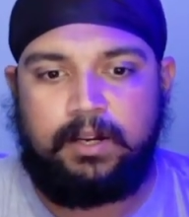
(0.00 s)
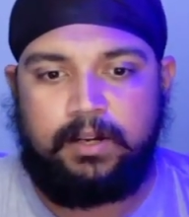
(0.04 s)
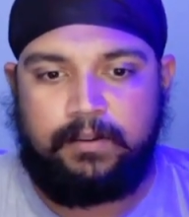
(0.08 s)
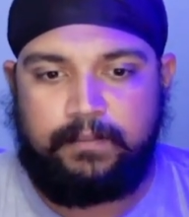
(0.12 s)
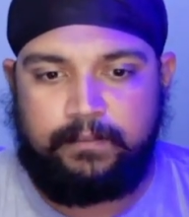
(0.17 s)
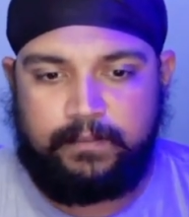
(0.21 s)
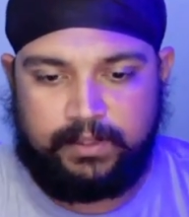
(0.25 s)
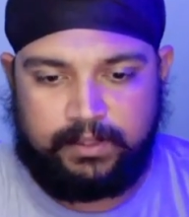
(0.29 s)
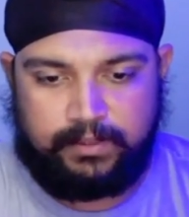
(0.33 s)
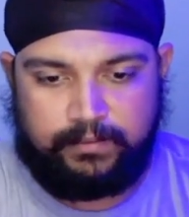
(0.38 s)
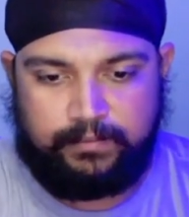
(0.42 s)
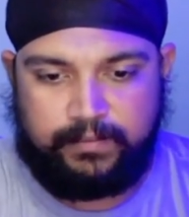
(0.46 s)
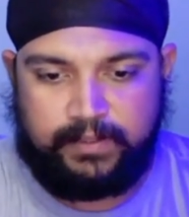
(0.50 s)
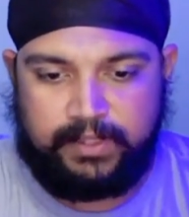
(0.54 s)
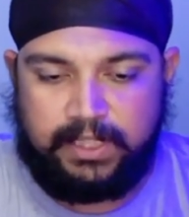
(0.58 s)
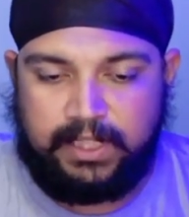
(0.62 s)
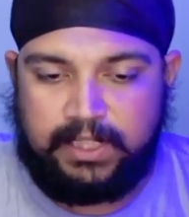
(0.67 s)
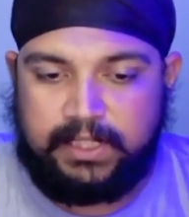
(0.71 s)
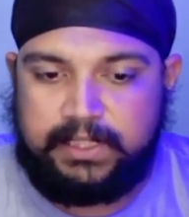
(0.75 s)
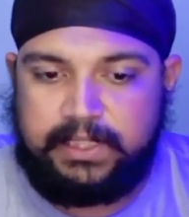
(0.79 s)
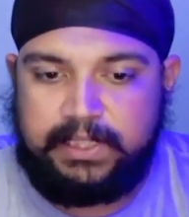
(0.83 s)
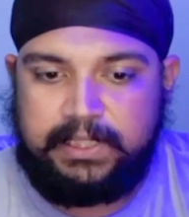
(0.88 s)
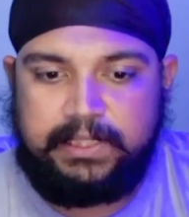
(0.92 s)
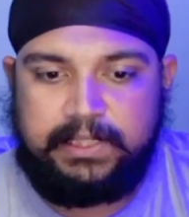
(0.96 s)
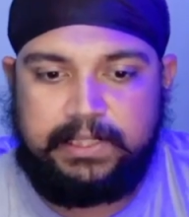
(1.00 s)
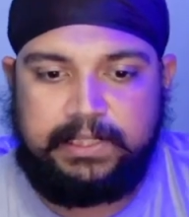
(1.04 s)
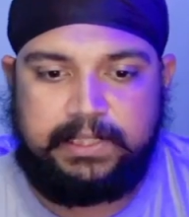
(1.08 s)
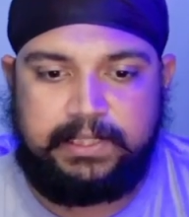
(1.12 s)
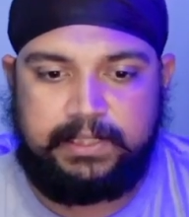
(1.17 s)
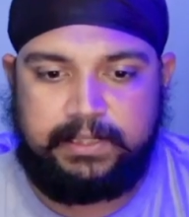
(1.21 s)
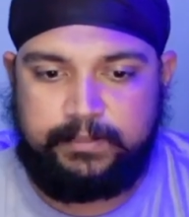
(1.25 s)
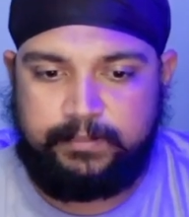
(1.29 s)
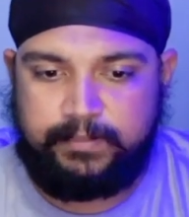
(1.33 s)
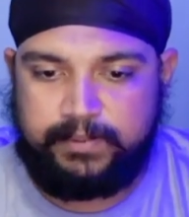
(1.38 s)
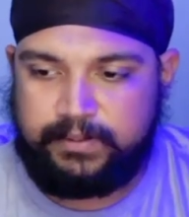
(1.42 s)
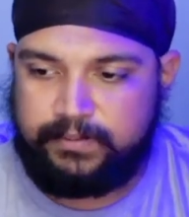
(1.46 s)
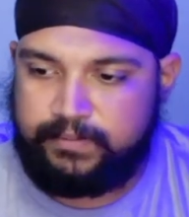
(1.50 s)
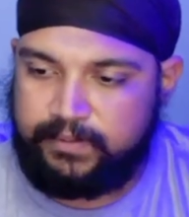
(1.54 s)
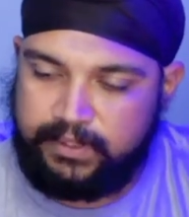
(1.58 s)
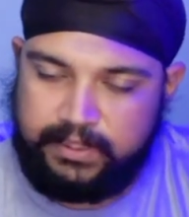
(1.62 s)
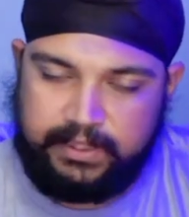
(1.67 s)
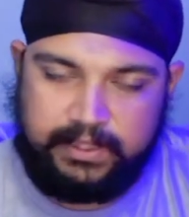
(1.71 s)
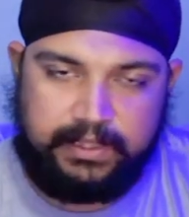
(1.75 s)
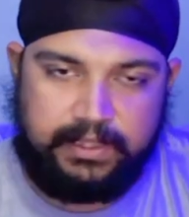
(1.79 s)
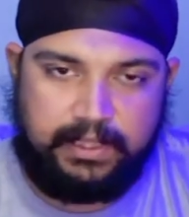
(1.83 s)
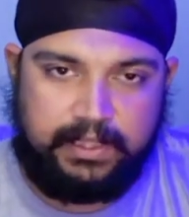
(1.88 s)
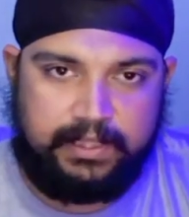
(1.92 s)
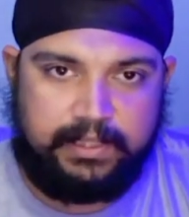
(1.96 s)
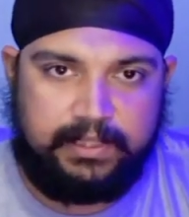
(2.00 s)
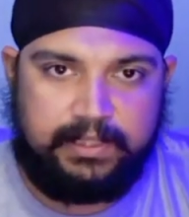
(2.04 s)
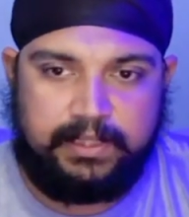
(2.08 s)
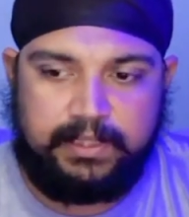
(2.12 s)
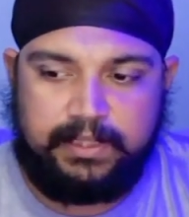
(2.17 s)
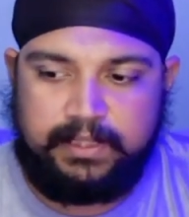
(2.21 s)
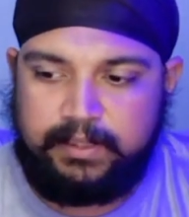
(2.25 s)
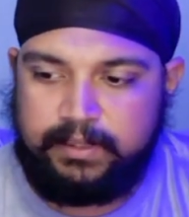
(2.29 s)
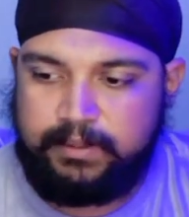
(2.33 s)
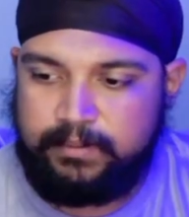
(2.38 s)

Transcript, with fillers: बट फ़िलहाल के लिए बस इतना ही है